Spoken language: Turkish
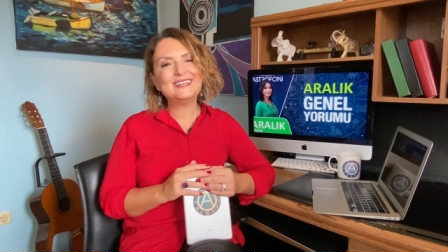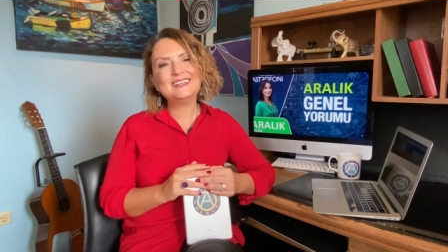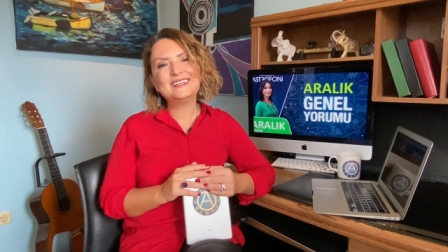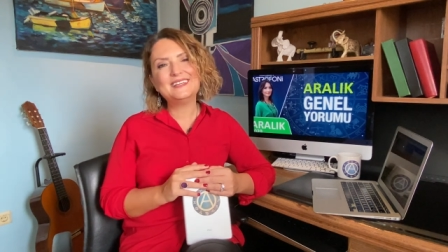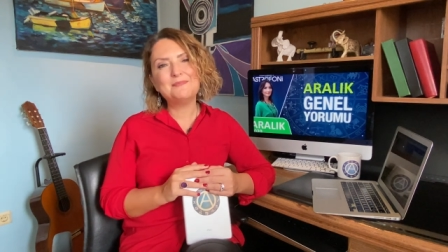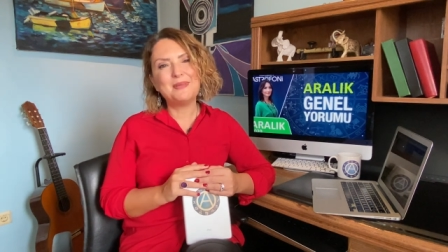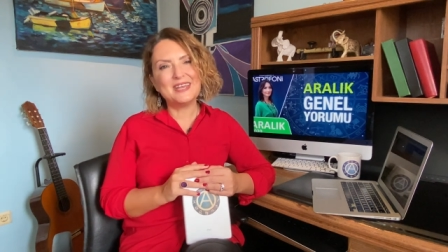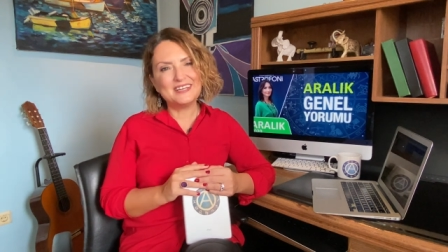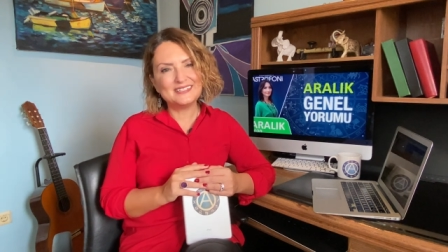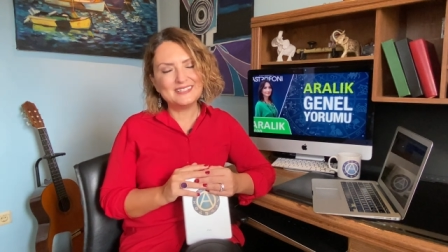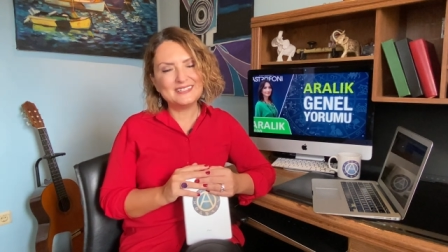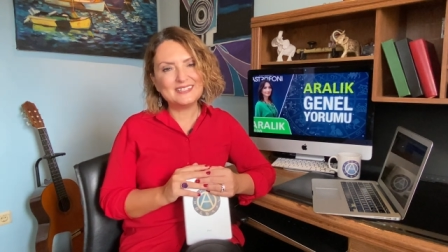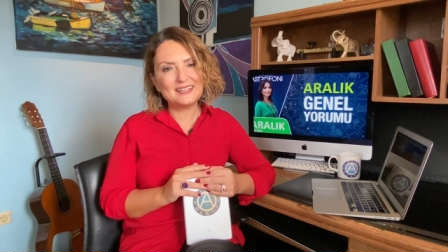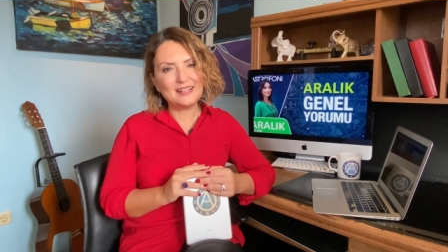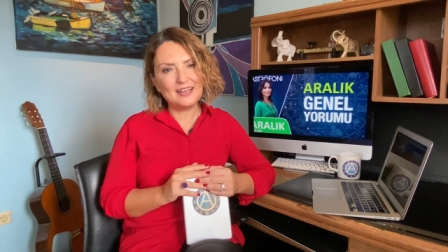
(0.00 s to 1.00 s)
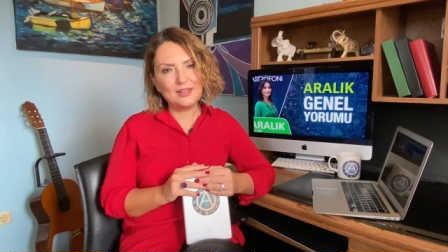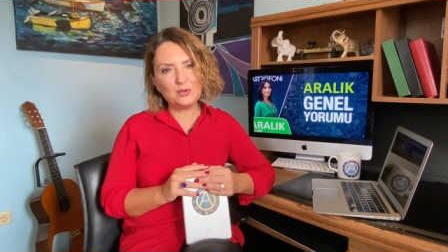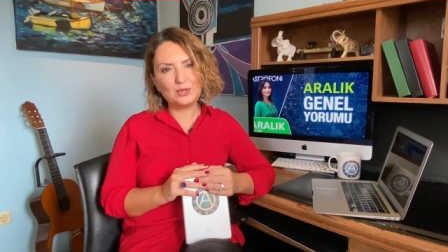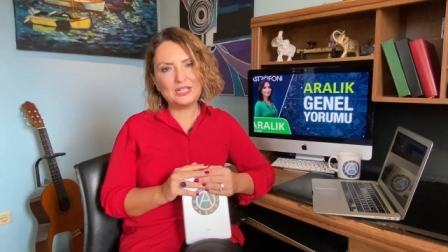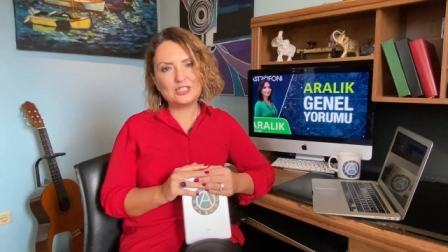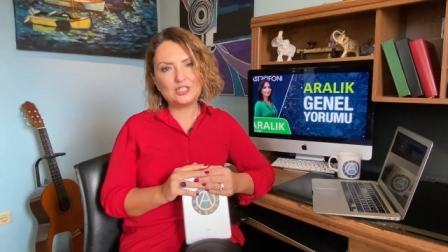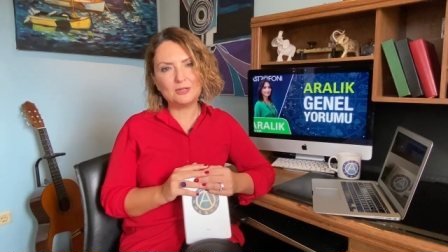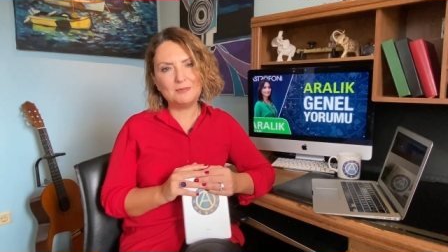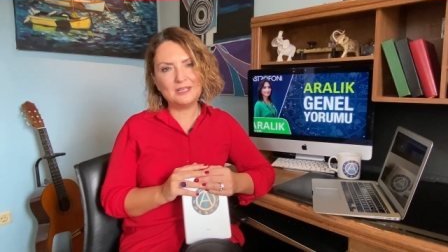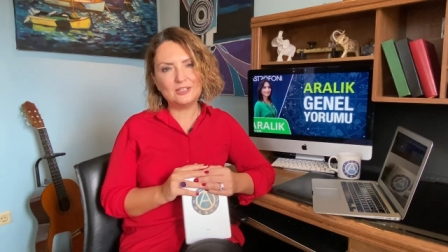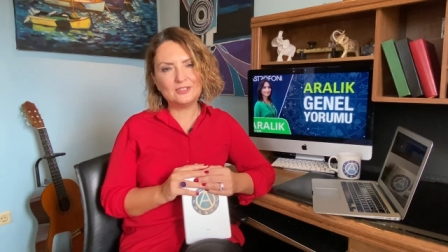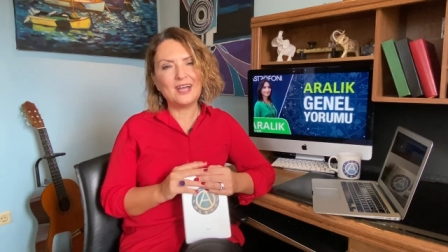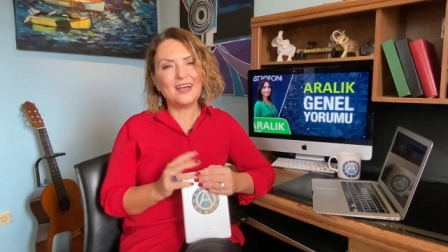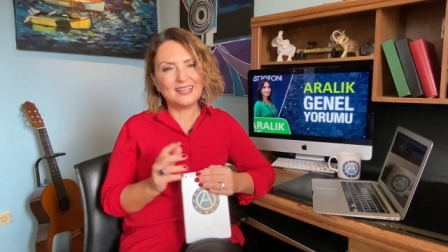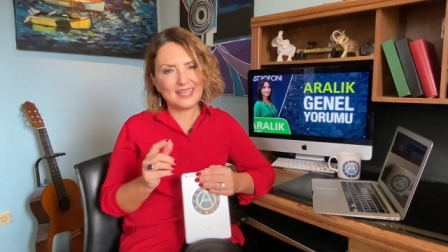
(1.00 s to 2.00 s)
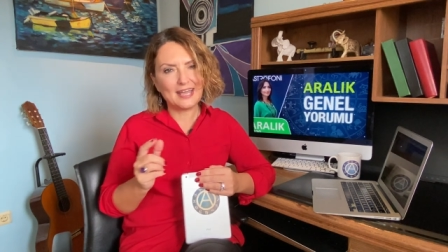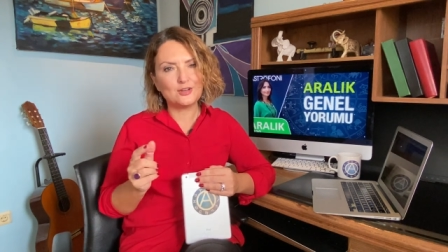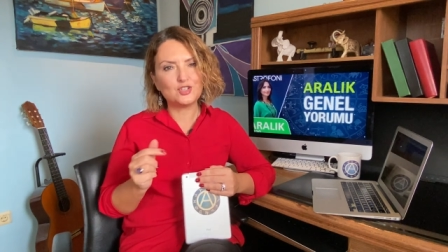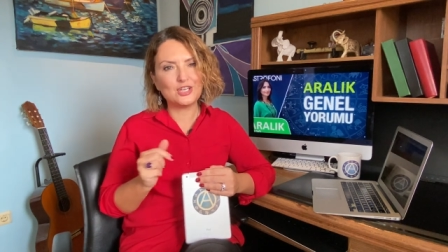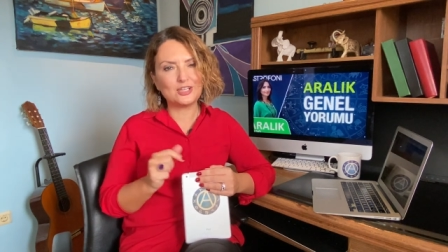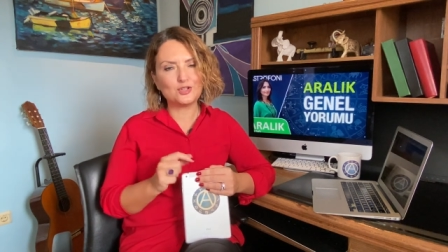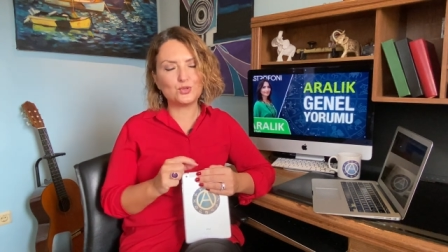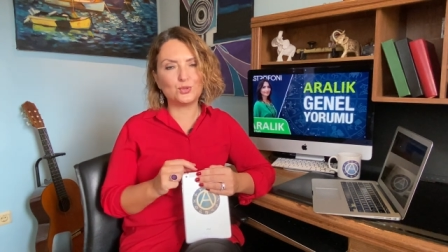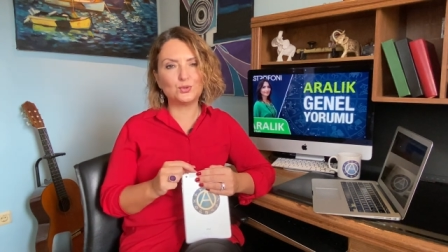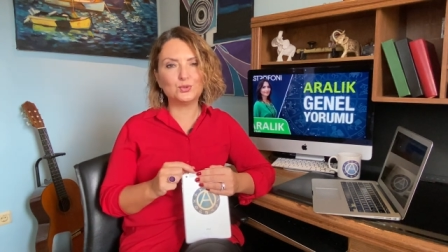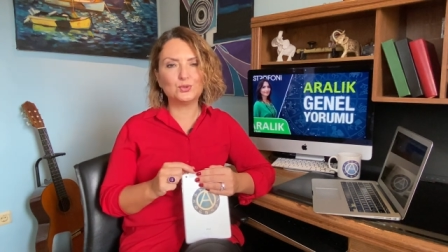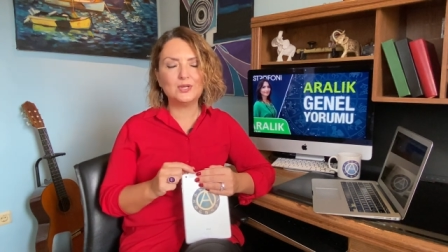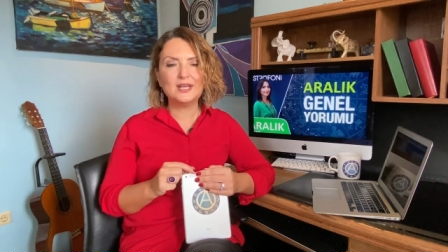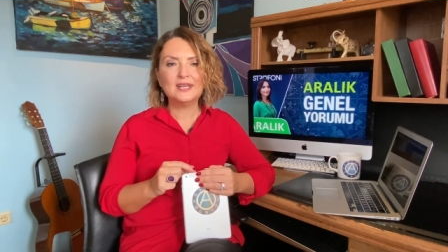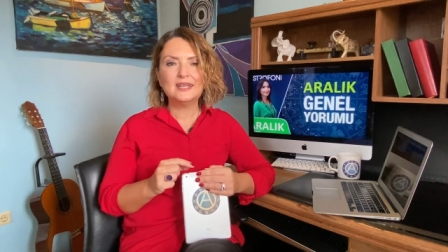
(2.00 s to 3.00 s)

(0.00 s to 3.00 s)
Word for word: e, belirsizliklere yol açabilir. Daha gerçekçi olun.